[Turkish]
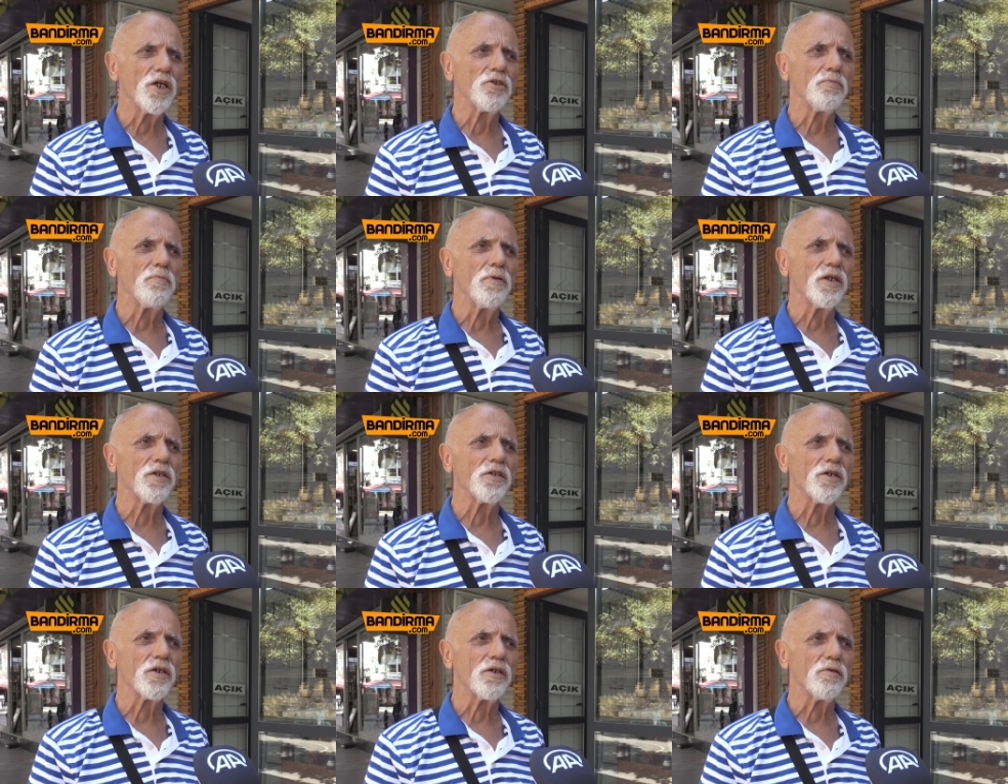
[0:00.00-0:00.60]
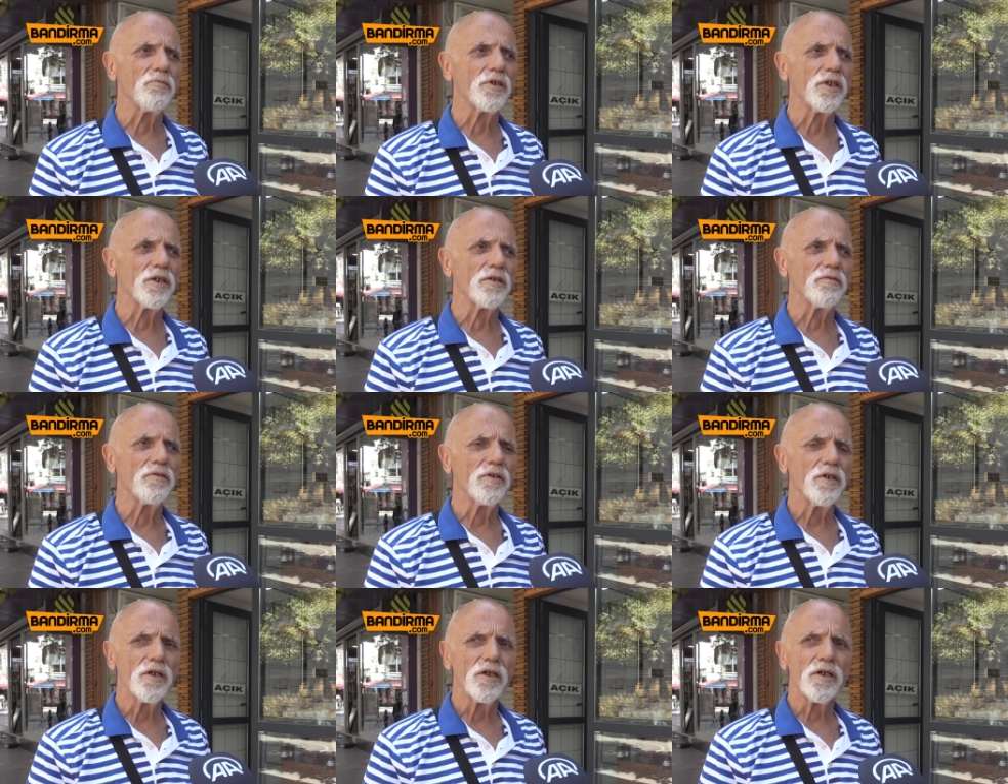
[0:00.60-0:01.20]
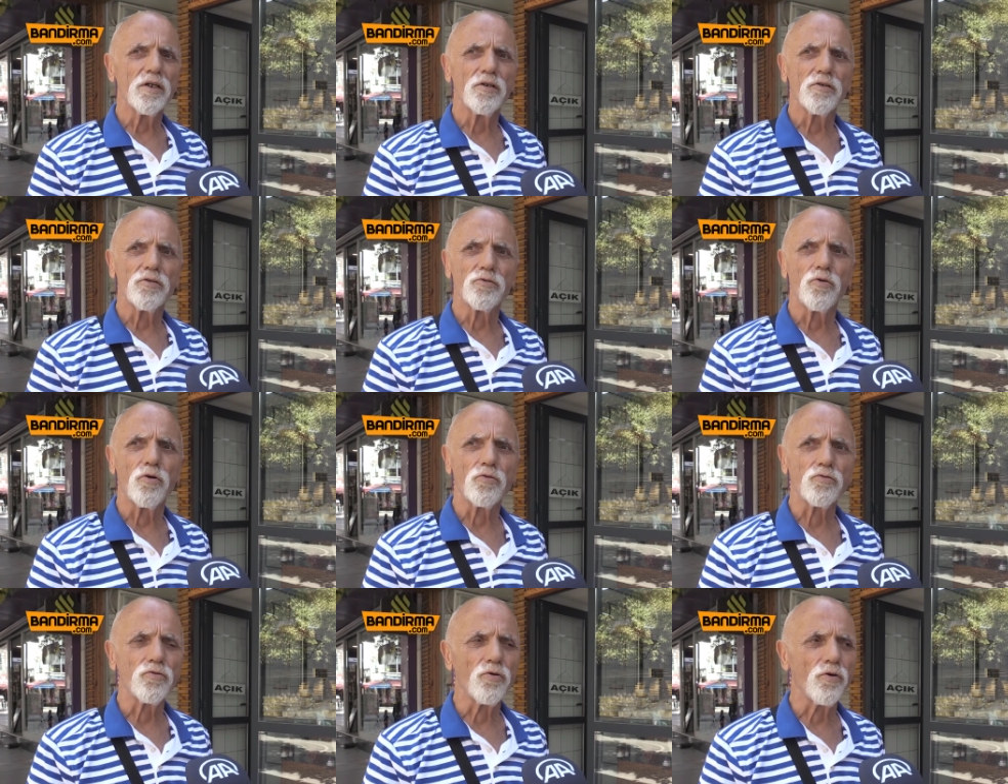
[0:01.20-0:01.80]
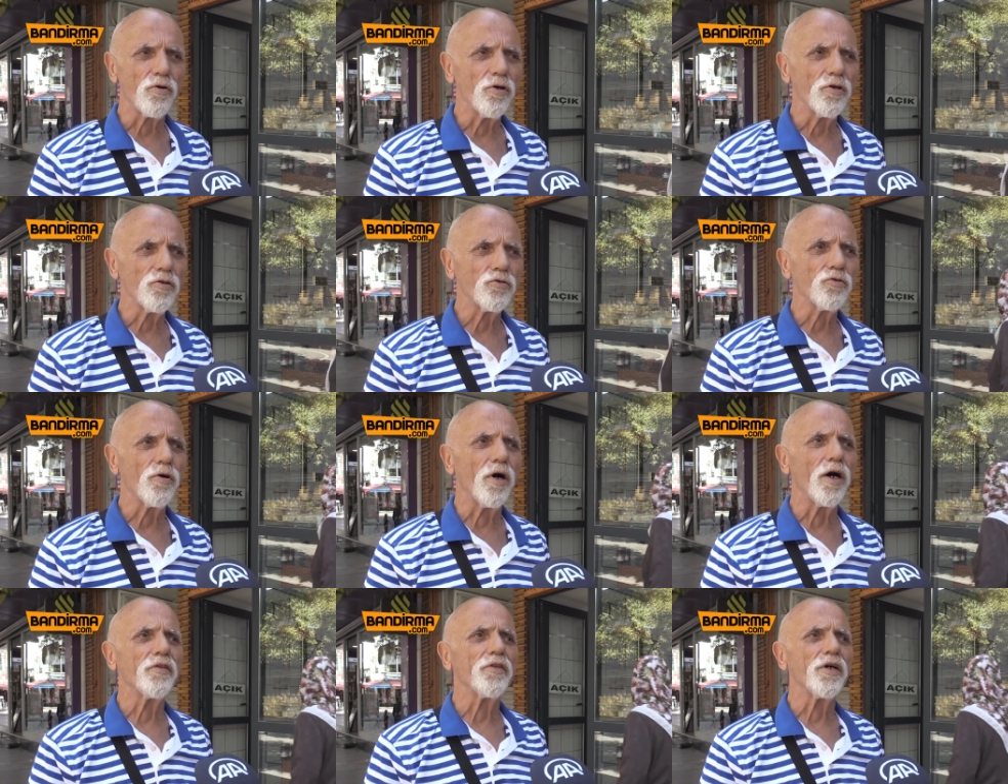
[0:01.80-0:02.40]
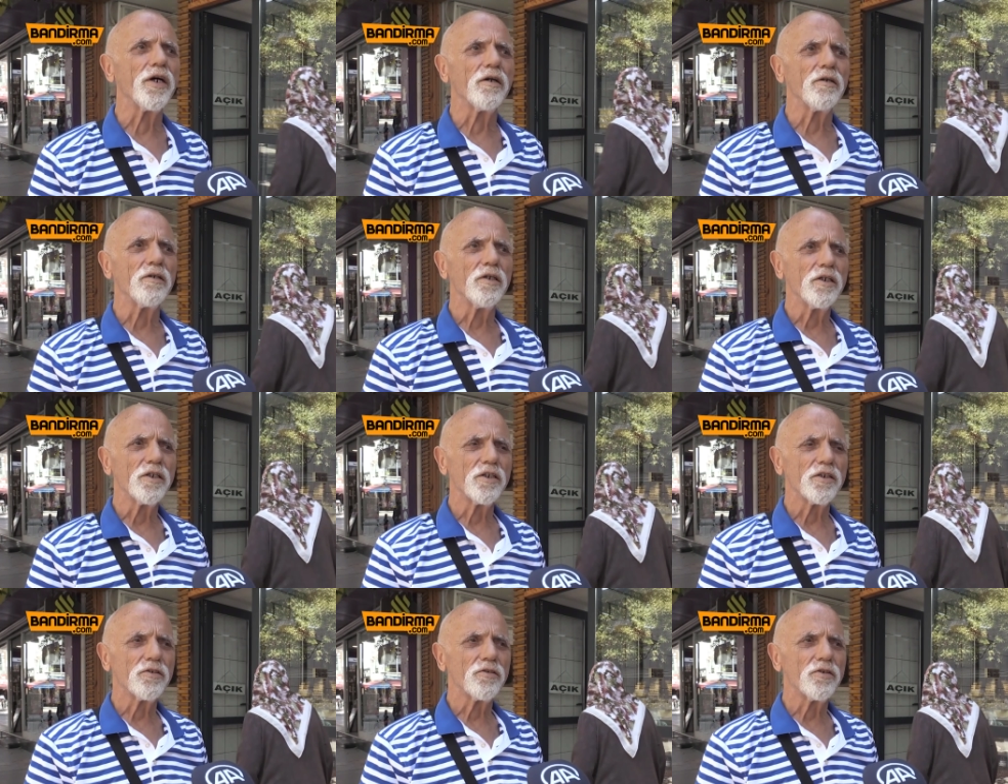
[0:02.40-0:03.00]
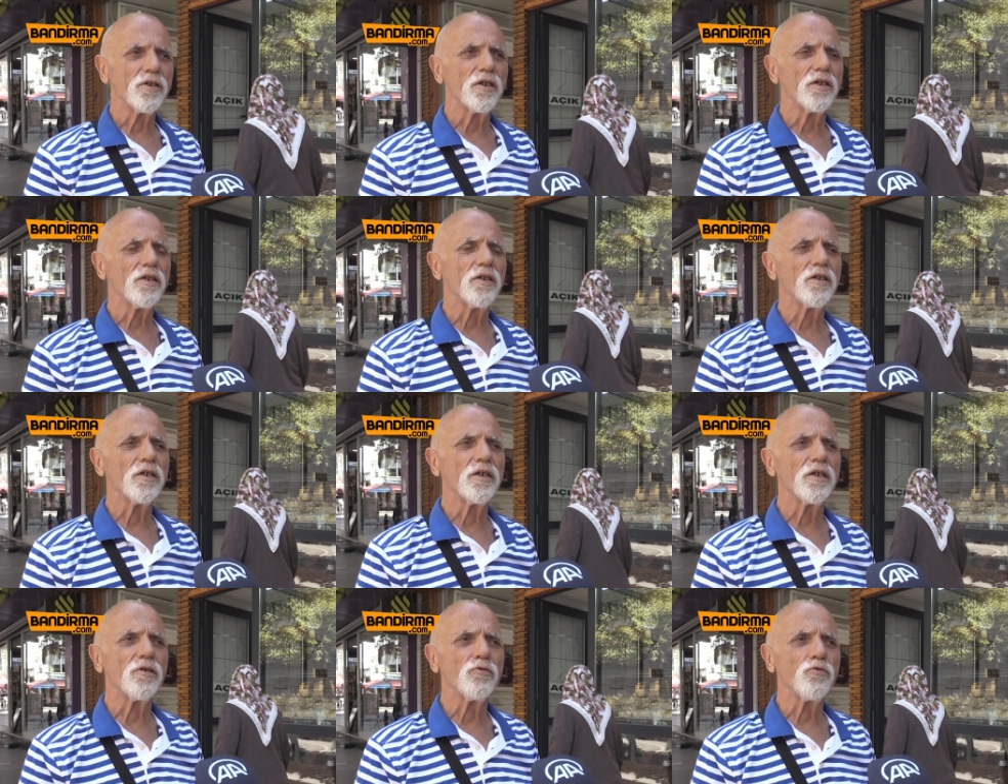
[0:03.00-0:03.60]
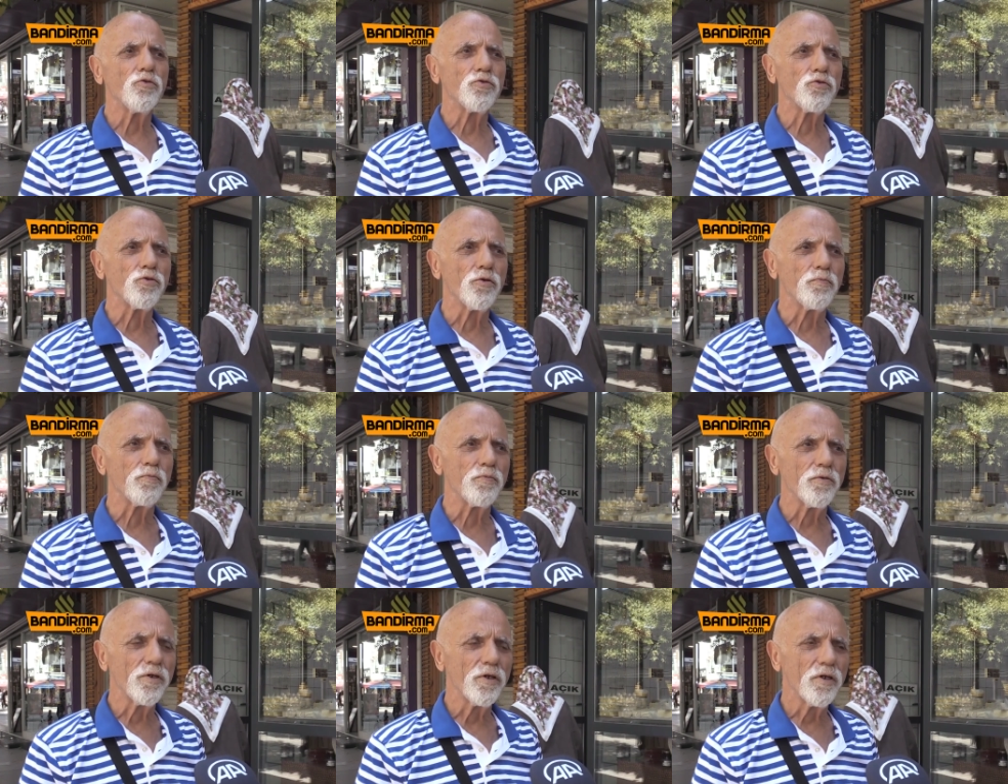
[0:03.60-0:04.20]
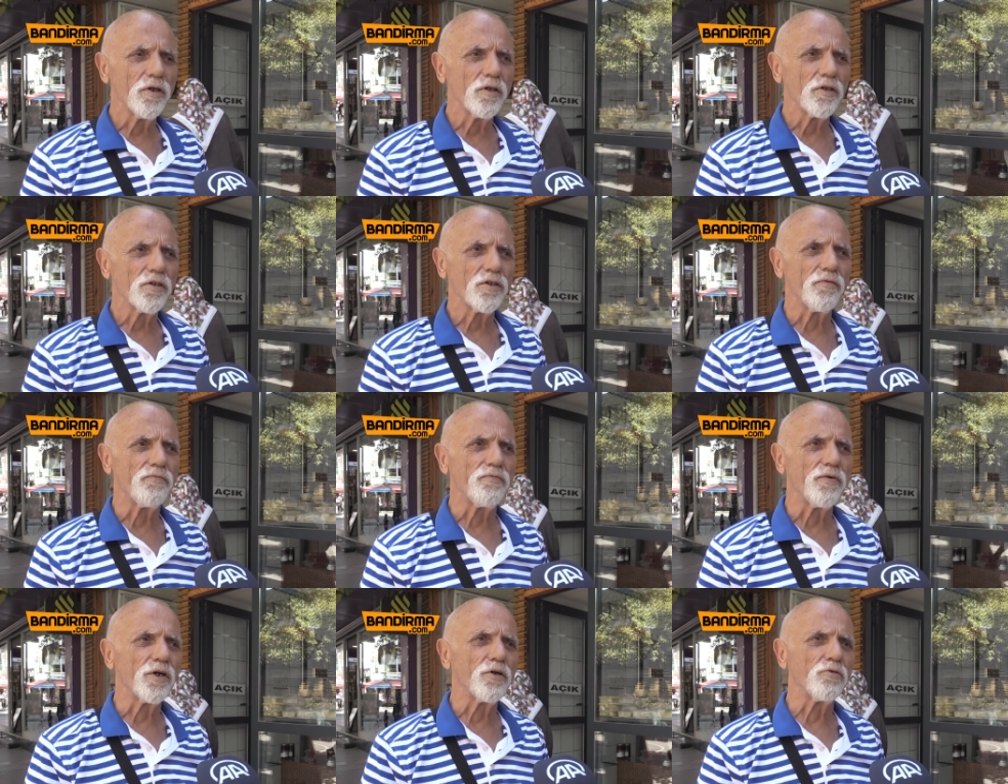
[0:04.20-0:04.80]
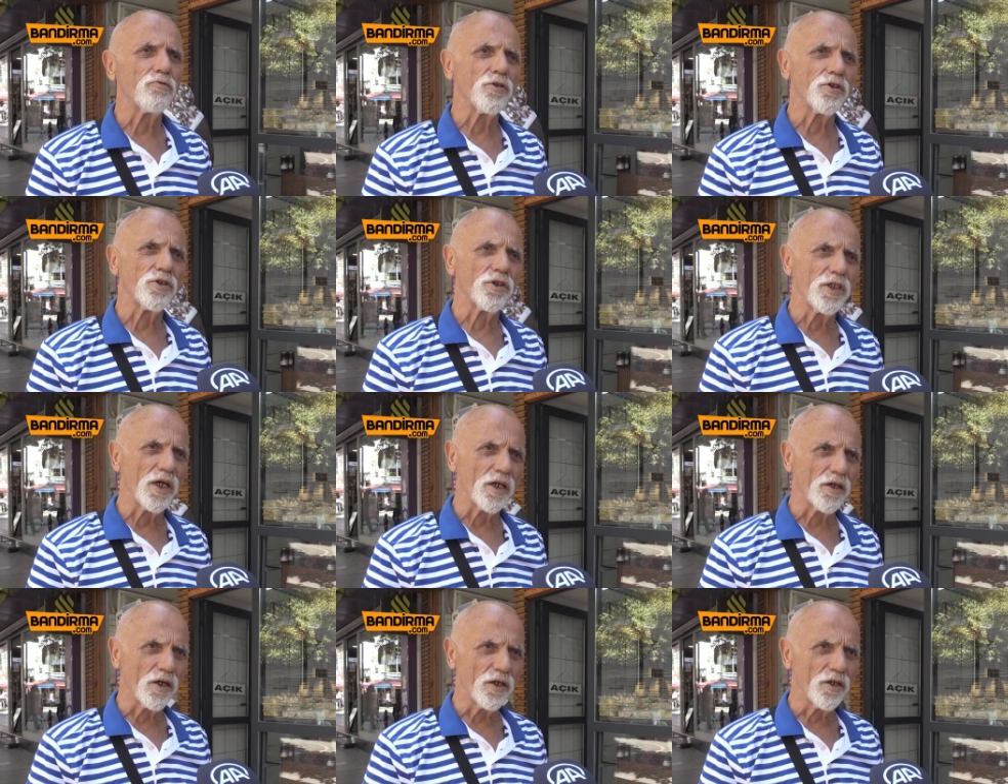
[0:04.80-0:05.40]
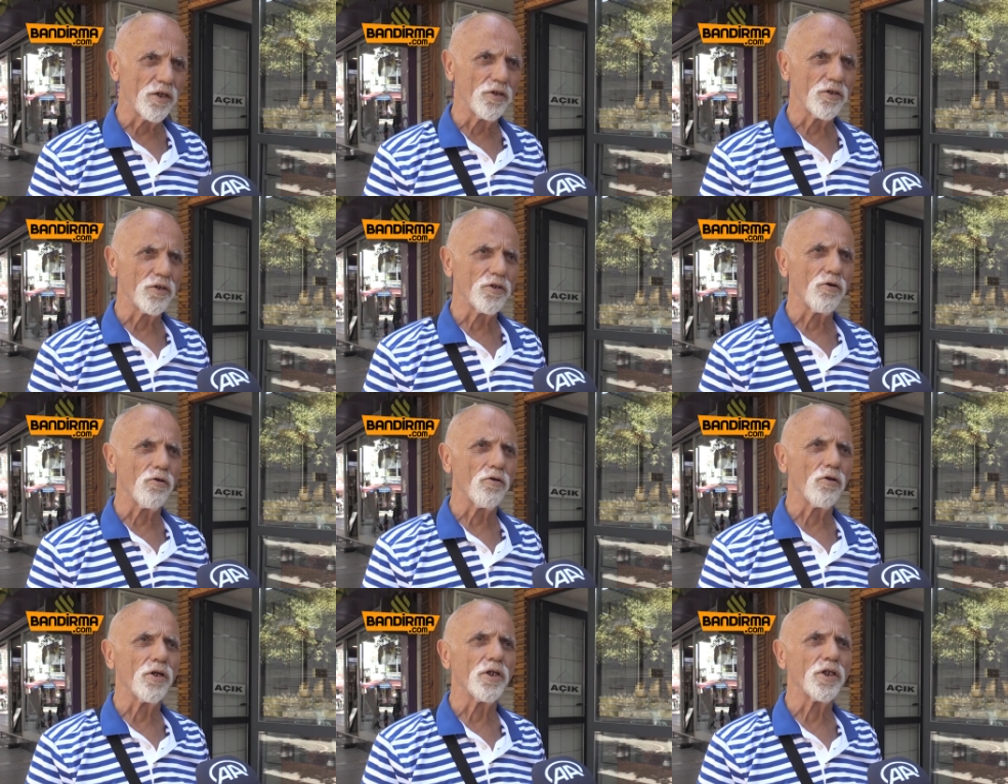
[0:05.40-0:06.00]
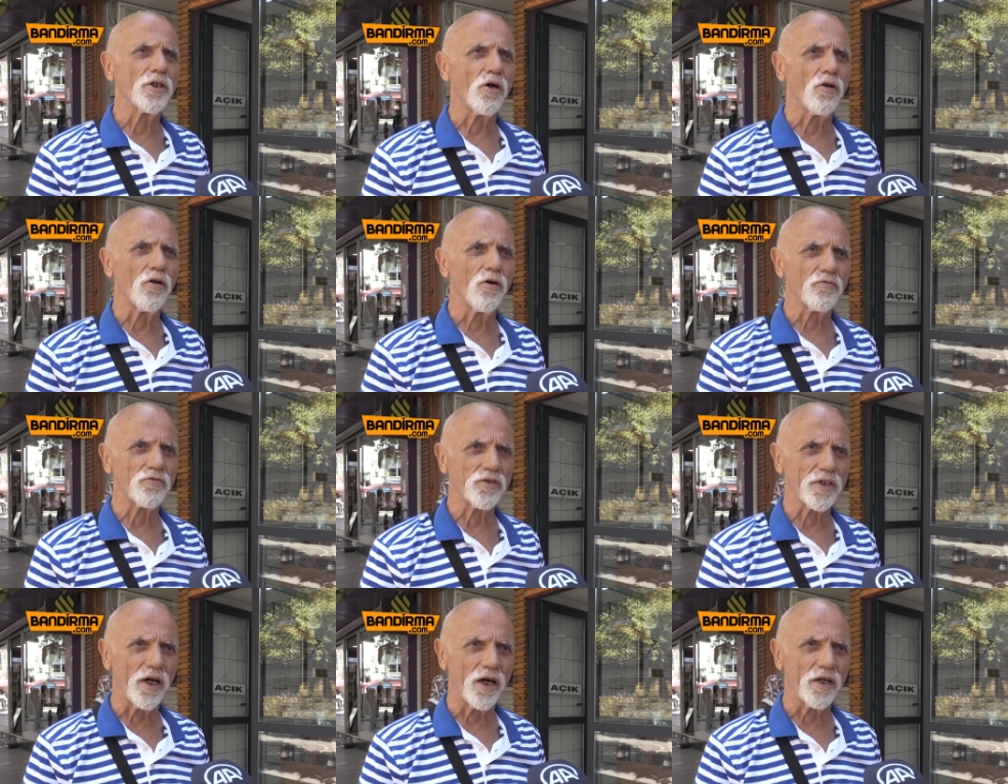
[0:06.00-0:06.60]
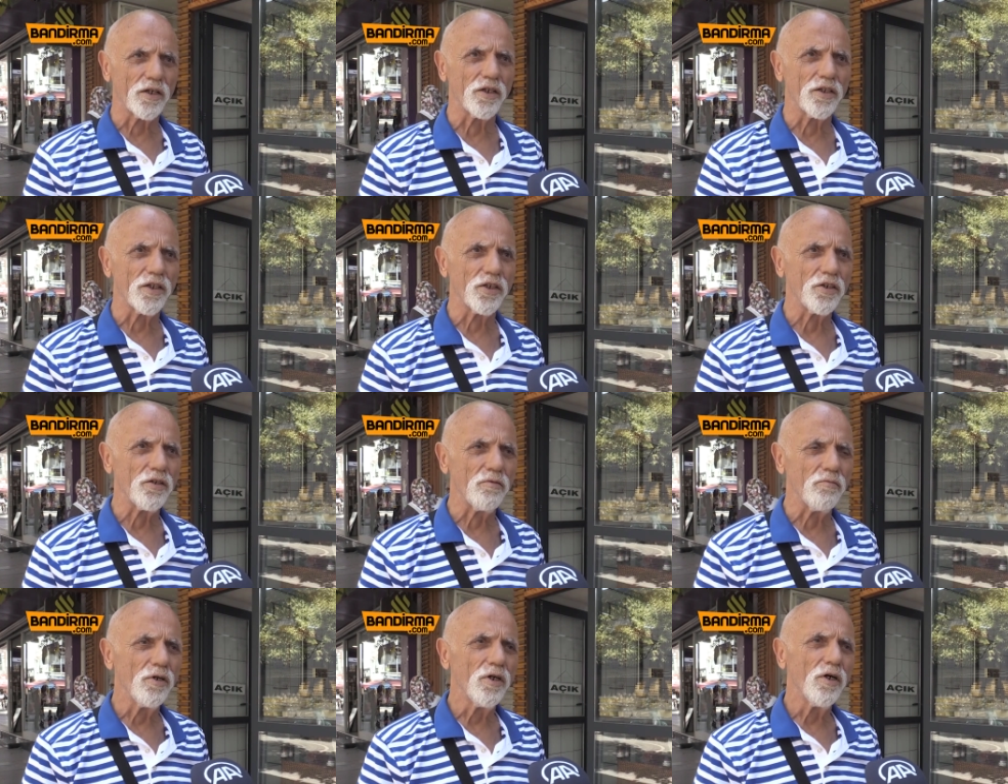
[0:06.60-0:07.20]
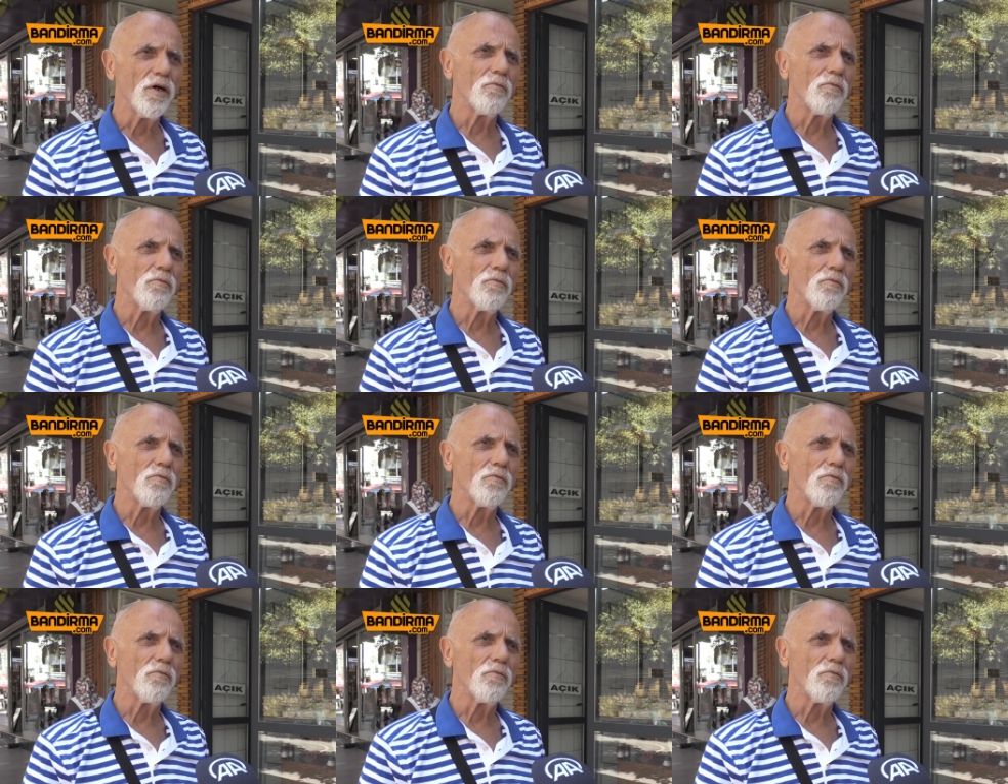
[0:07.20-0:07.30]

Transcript: Genç Milli Takımı'nın doktoru şu anda e, Üsküp Tıp Fakültesi Dekanı Nikola Nikolovski arkadaşım.